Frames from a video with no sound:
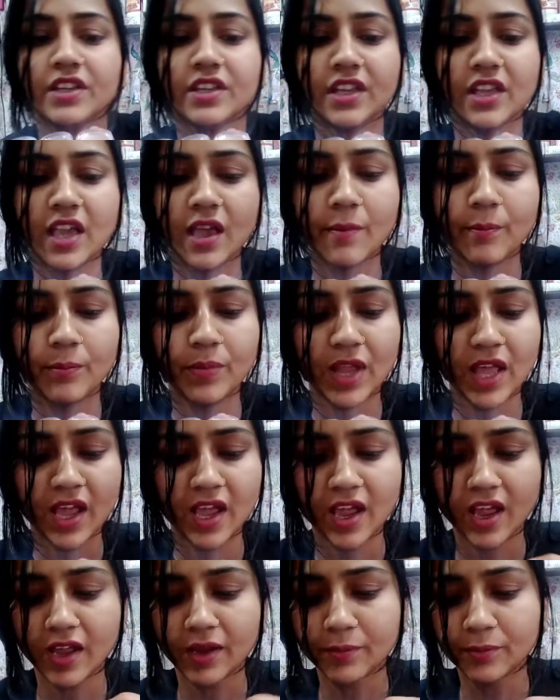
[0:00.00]
ये है
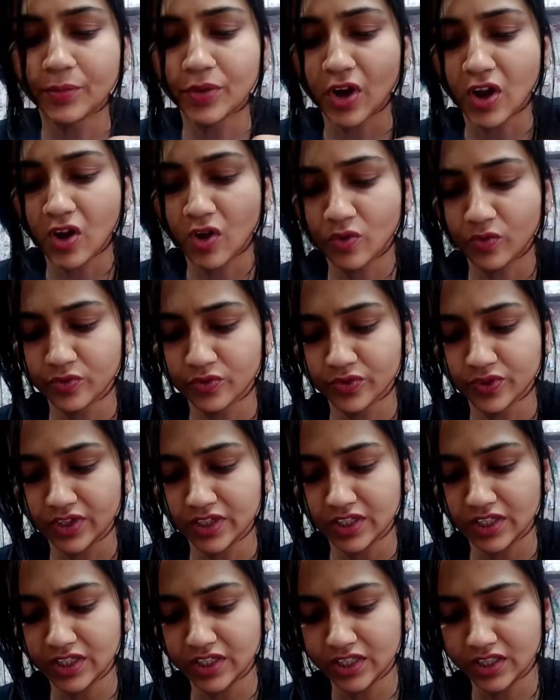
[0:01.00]
ब्लैक ब्राउन
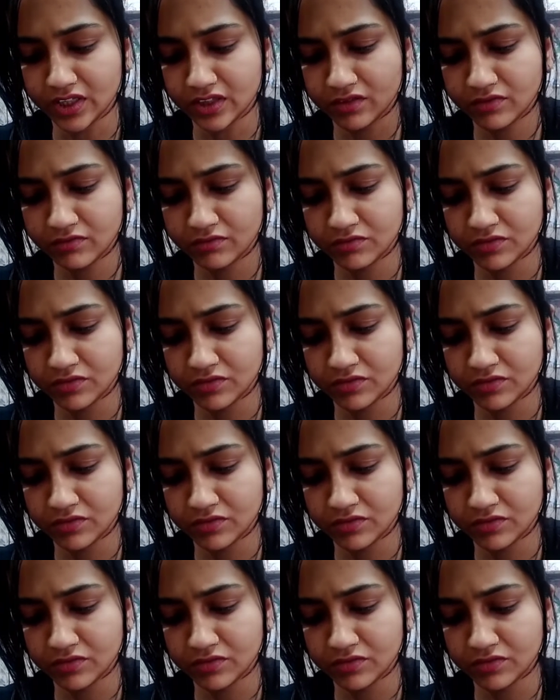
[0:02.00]
ग्रीन